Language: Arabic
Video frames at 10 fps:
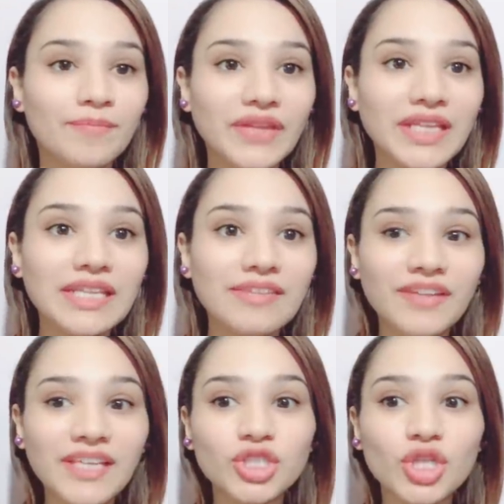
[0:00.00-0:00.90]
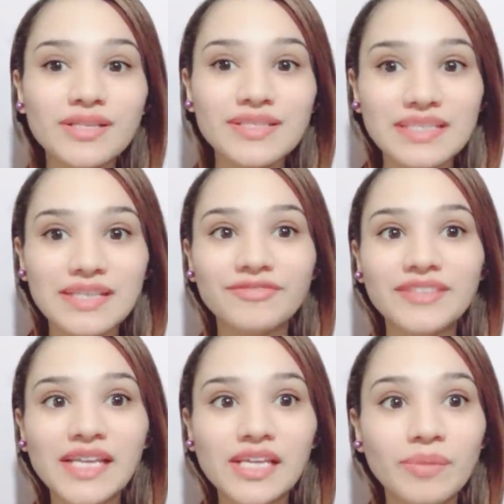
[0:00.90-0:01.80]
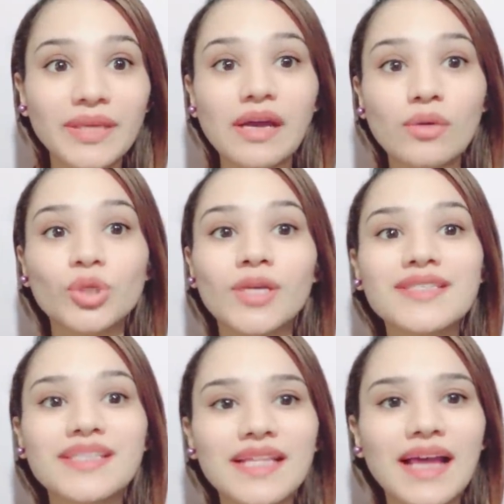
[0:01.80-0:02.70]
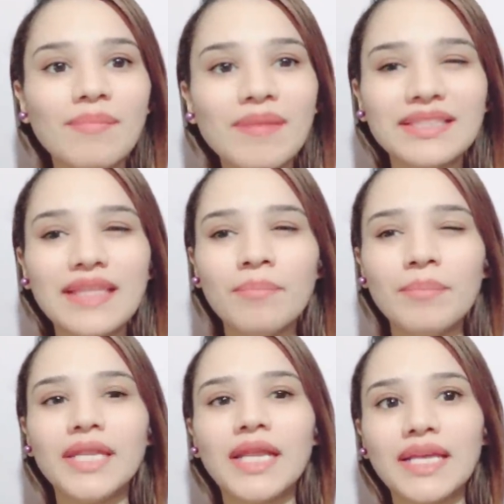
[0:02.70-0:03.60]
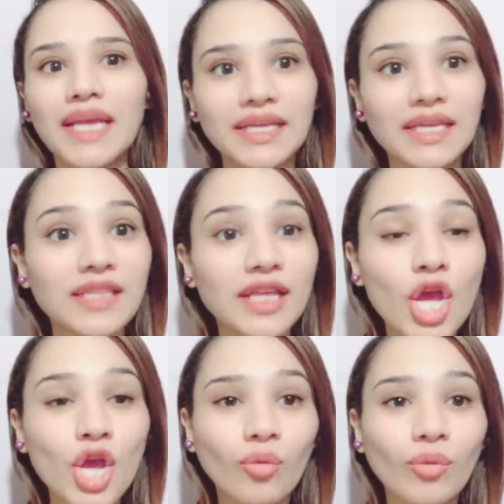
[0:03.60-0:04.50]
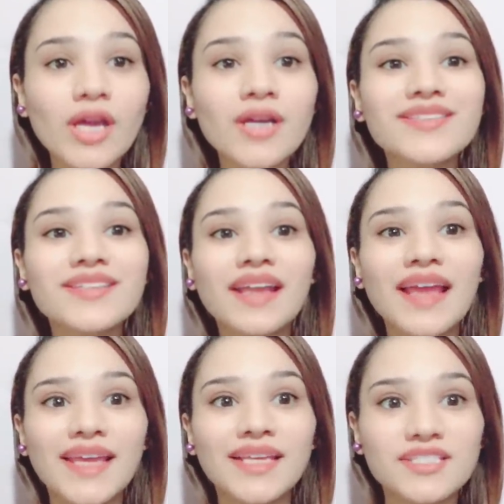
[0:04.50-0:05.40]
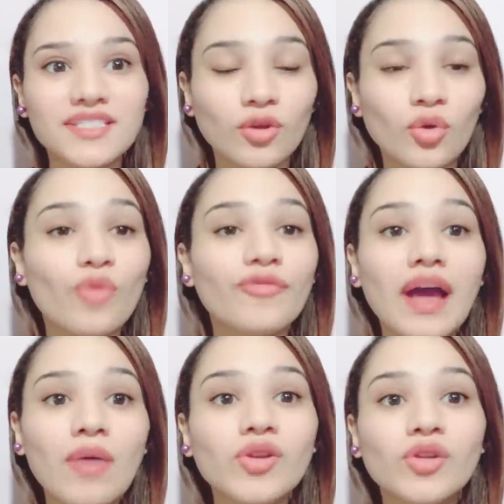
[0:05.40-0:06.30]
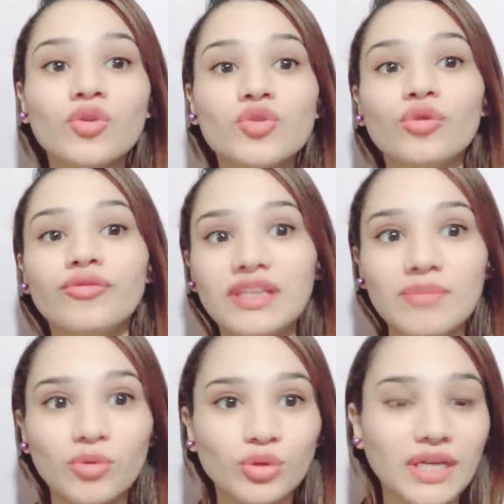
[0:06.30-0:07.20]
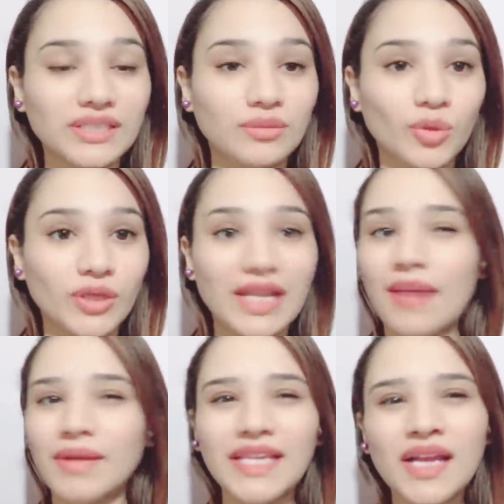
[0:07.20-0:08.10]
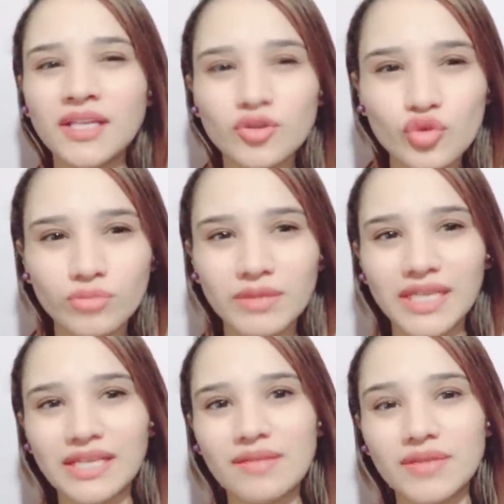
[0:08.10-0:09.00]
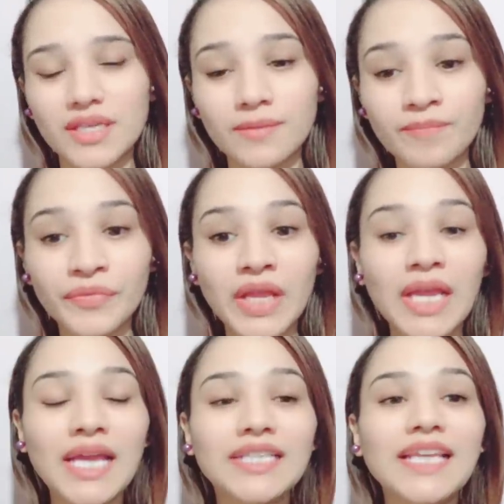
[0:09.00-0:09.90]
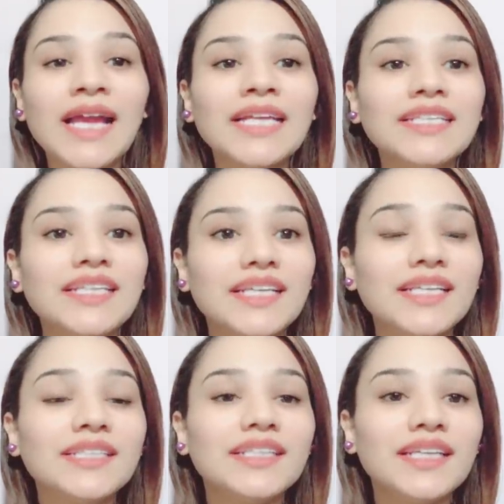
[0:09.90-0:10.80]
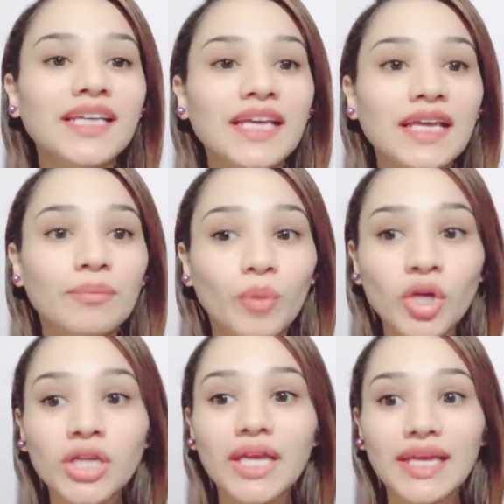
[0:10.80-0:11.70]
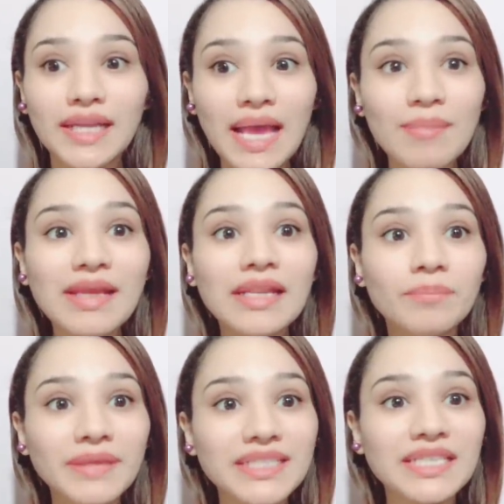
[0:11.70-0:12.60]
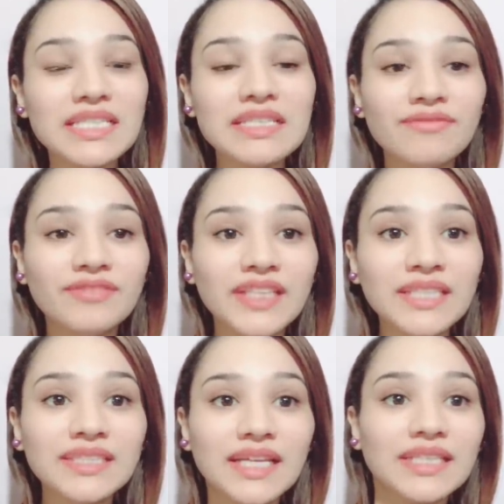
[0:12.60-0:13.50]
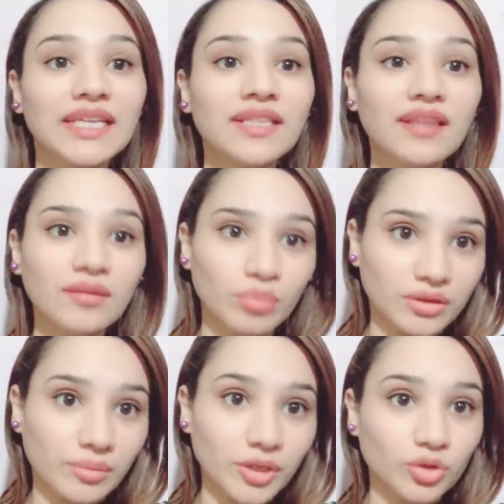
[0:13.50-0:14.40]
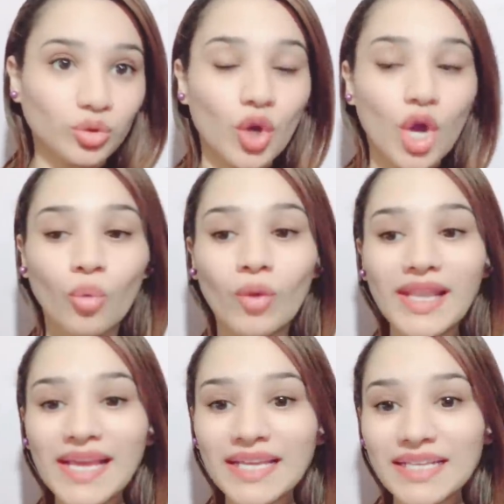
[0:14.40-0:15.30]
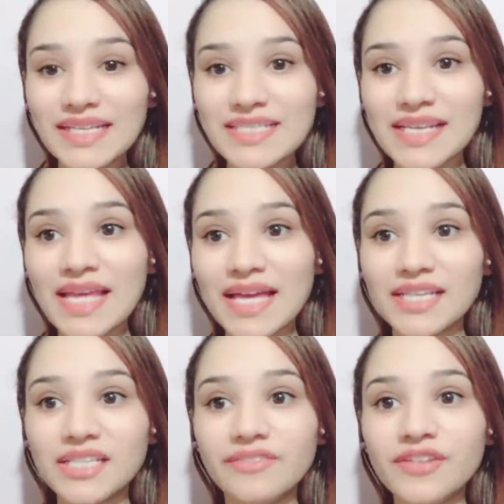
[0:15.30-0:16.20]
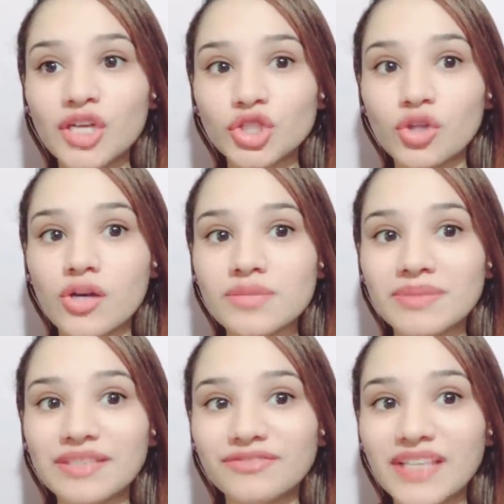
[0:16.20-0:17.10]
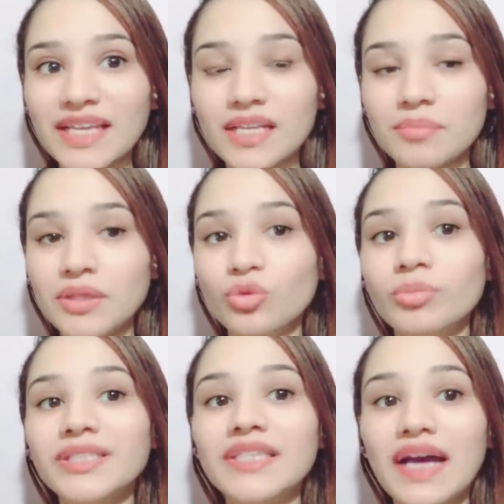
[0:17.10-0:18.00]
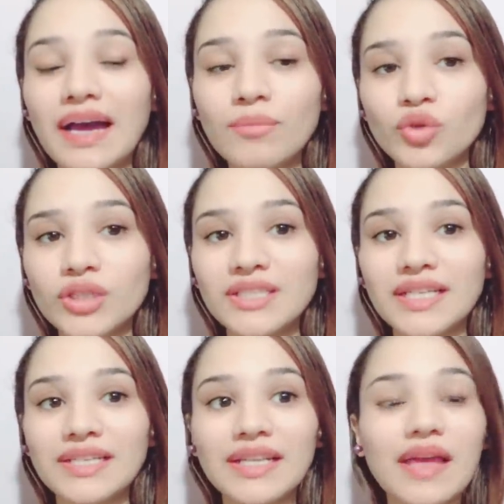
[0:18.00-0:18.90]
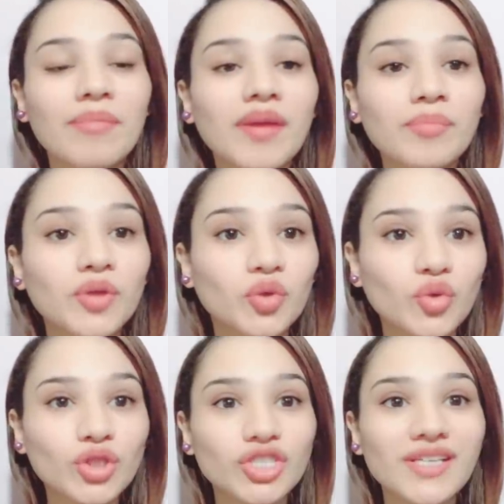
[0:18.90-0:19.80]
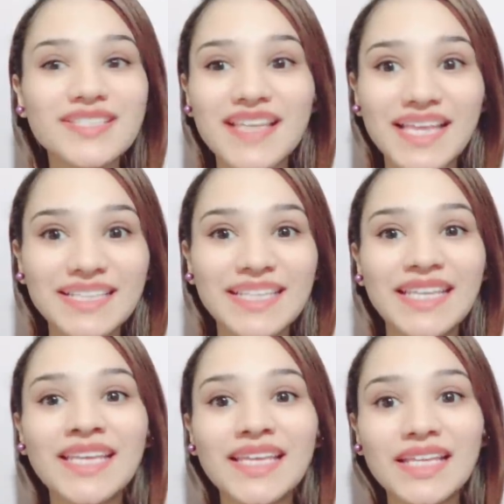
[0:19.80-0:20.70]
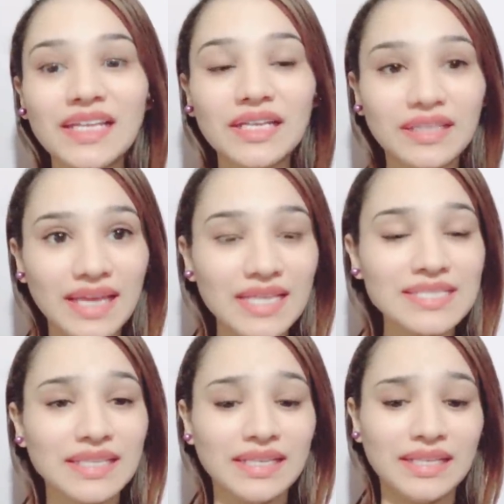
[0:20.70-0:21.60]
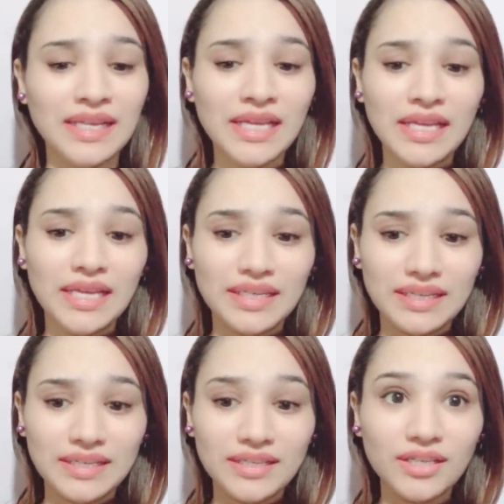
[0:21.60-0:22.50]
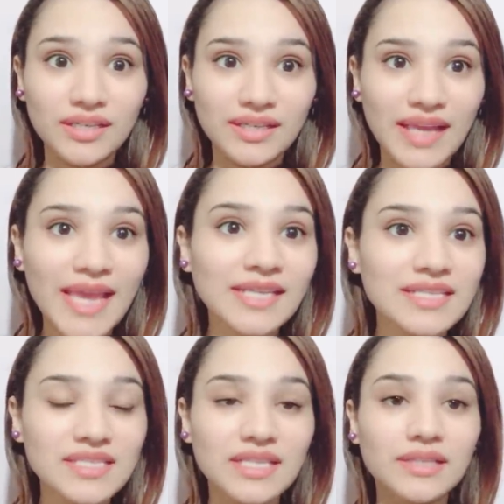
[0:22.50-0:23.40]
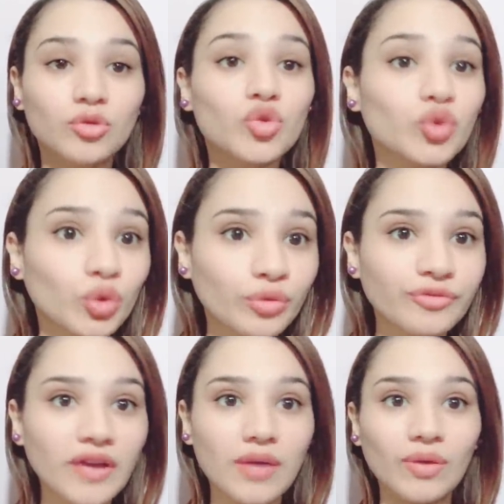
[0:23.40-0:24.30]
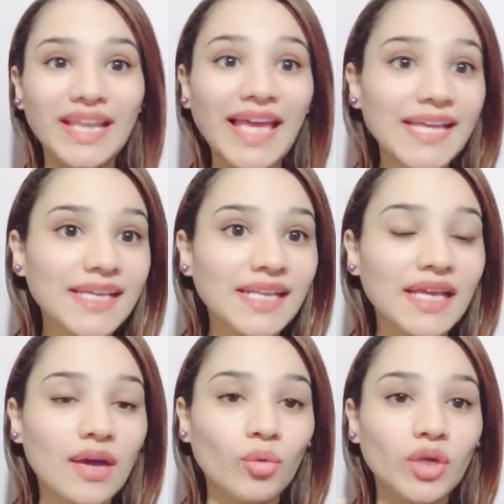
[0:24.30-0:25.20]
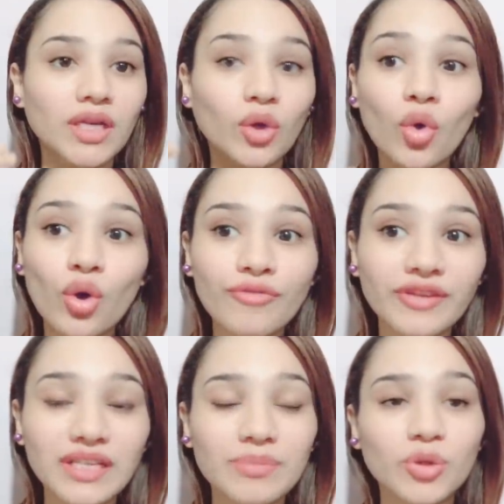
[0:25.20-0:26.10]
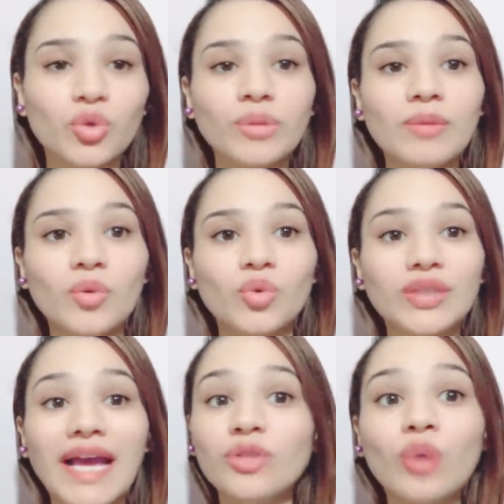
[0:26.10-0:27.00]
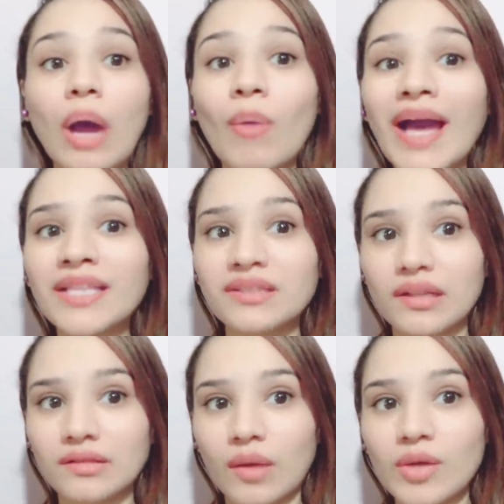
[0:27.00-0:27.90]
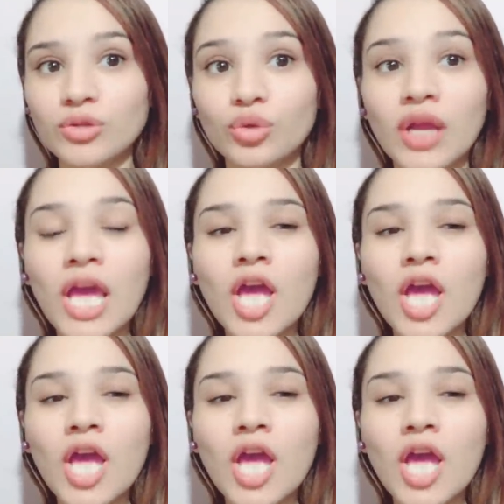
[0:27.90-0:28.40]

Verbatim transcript: ان في شخص يفتخر بيك او شخص يدعمك ده بينجح جدا ويكسر حاجز الخوف او الكسوف اللي موجود عند برج الحمل يعني اقصد من كلامي ايه يعني ان برج الحمل بيتكسف جدا جدا بطبيعته ولكن اذا لقى ان في اشخاص بتفتخر بيه وبتدعمه جدا للامام بيكون شخص قد ايه الكس... الحاجز الكسوف او الخجل أو او الخوف اللي بيكون موجود عنده او حتى التوتر